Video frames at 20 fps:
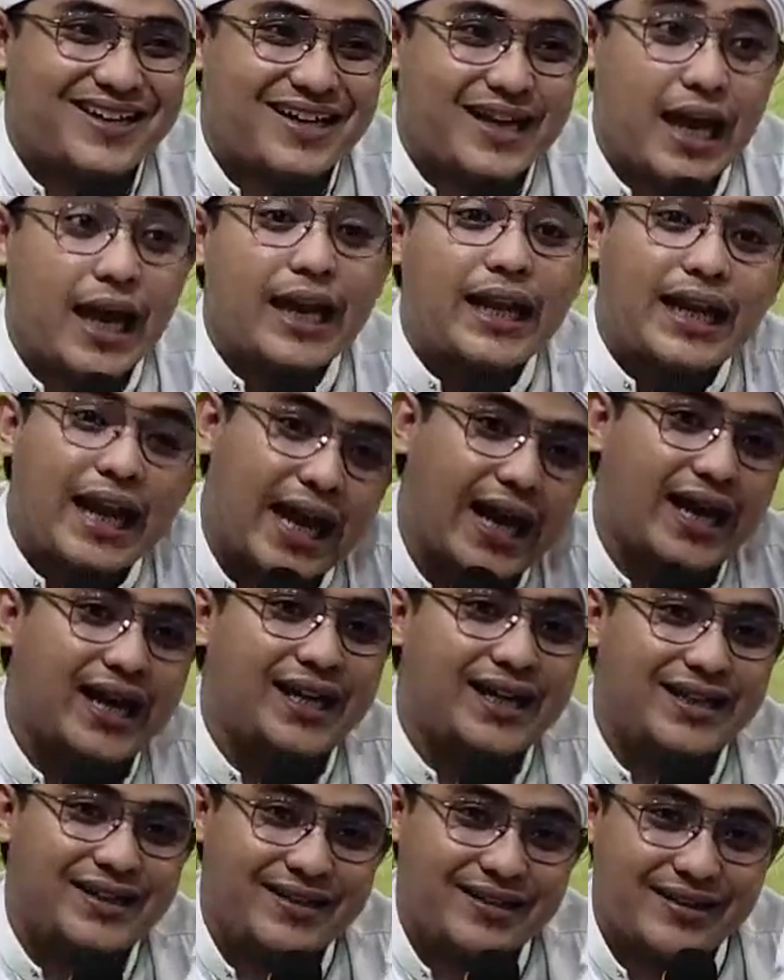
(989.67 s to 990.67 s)
kadang
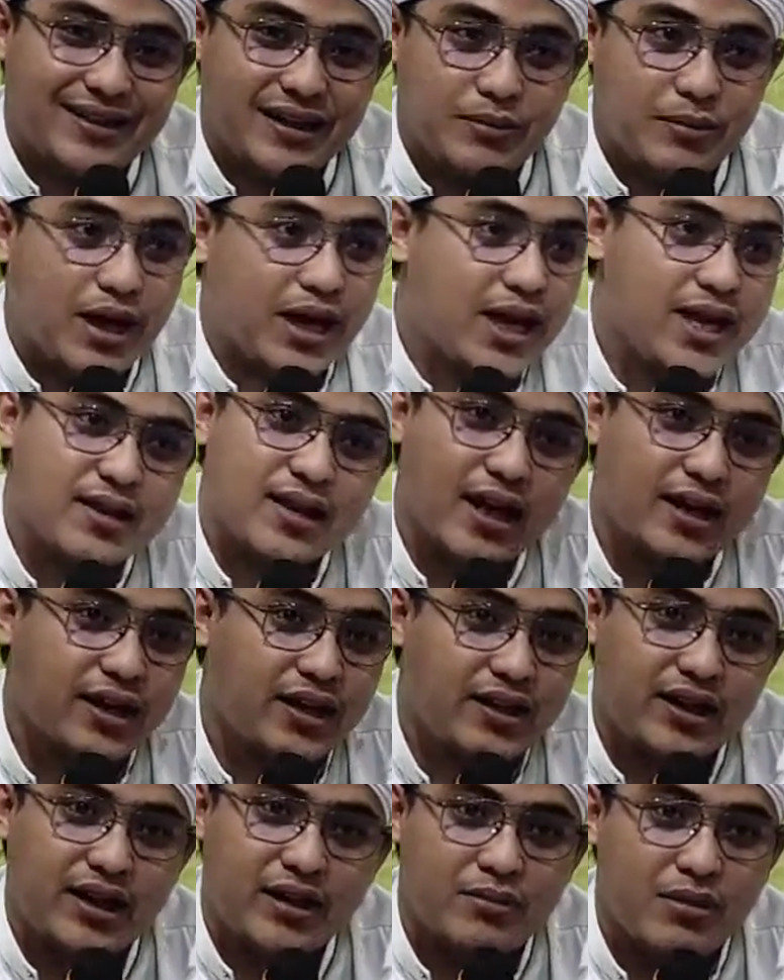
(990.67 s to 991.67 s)
ibadahnya tak
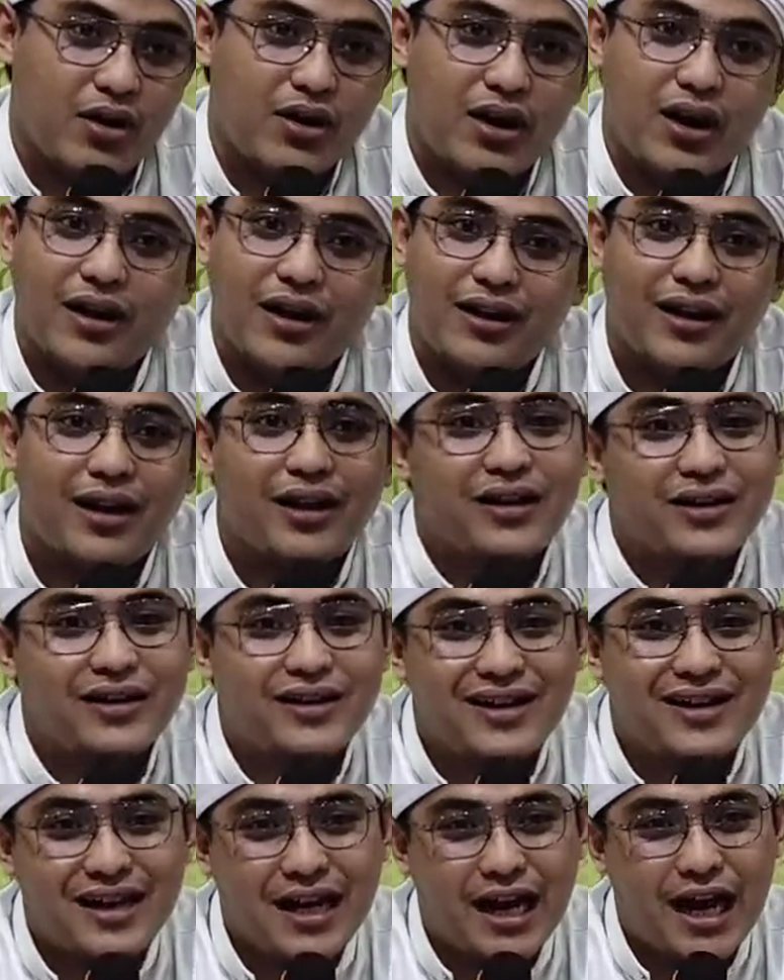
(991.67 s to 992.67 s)
diterima oleh Allah
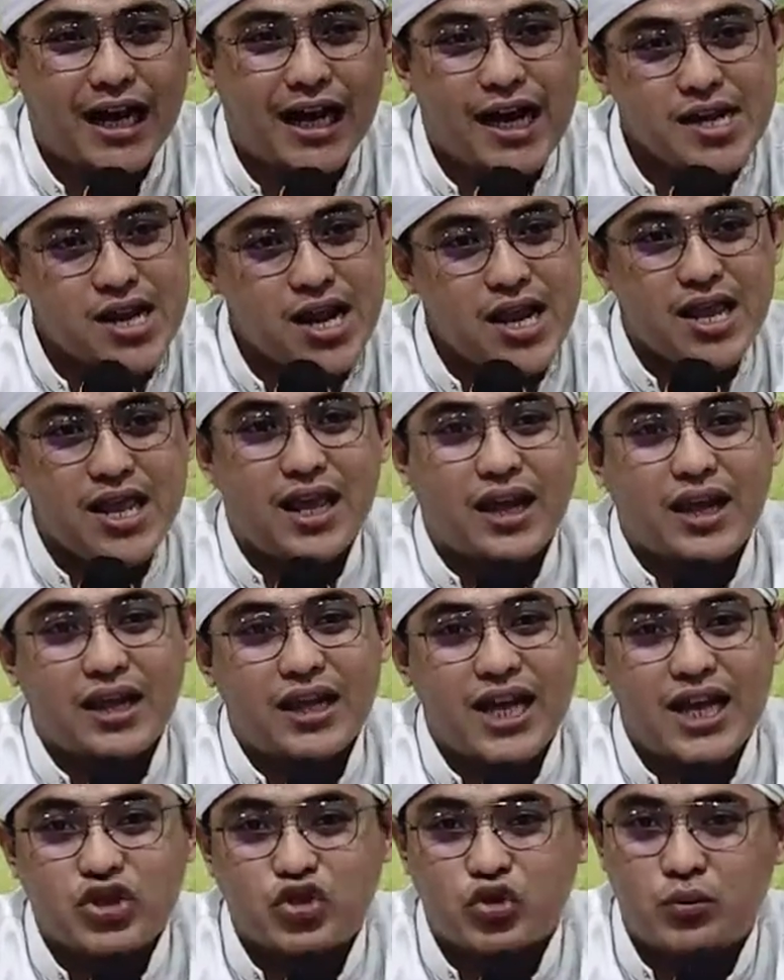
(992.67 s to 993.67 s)
dengan adanya
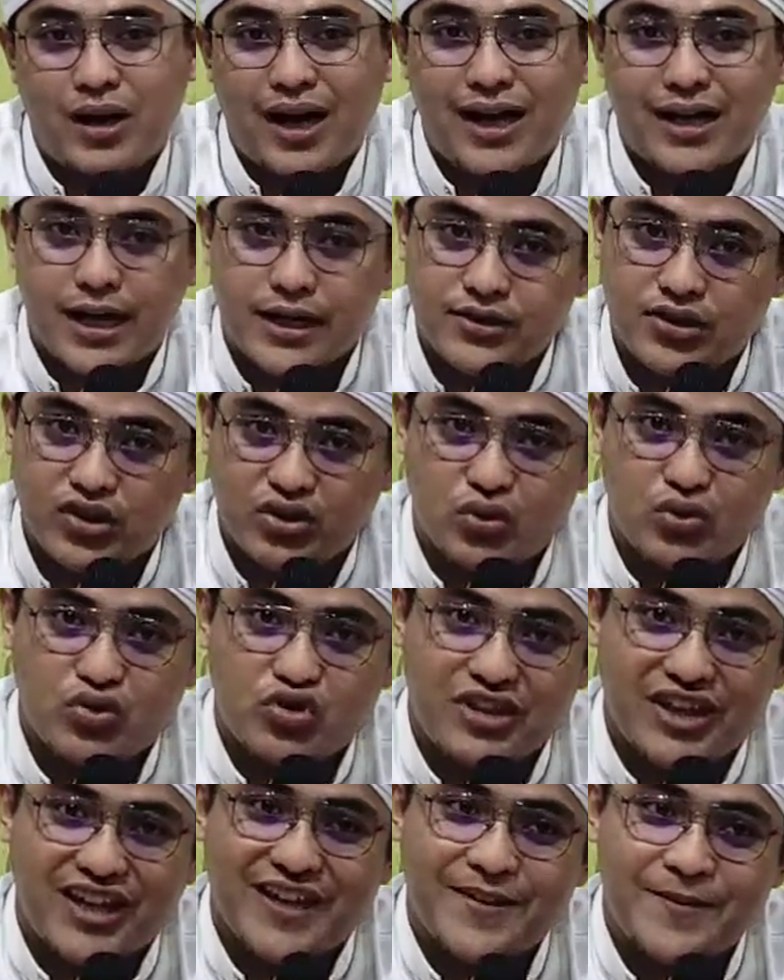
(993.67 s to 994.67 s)
riak, sum'ah dan
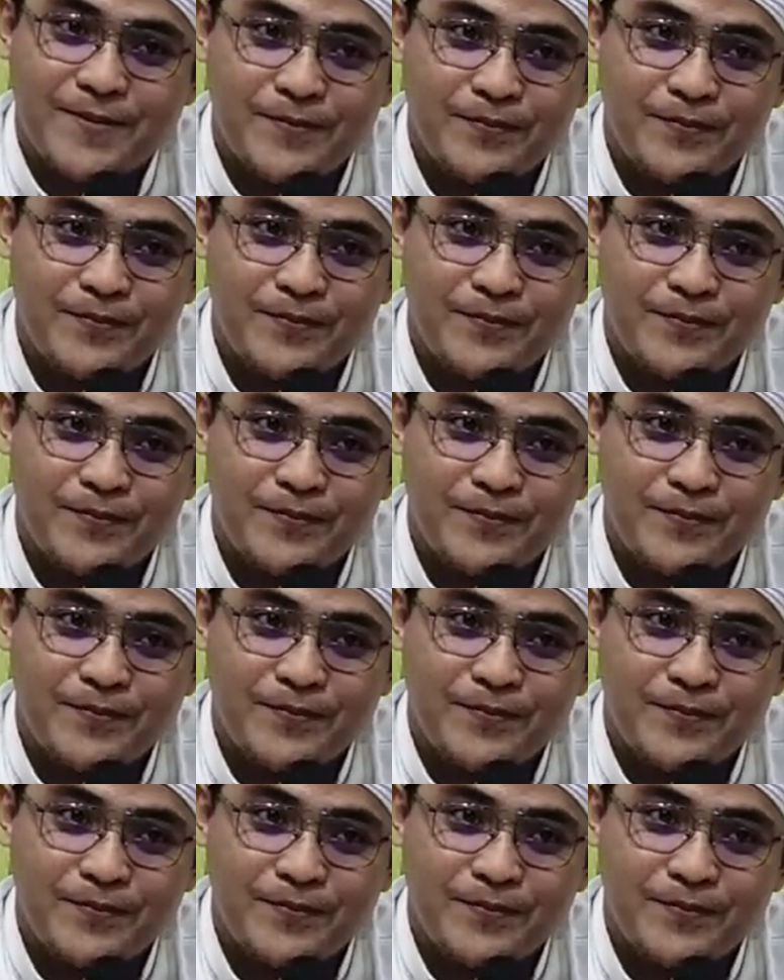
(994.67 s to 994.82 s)
seterusnya.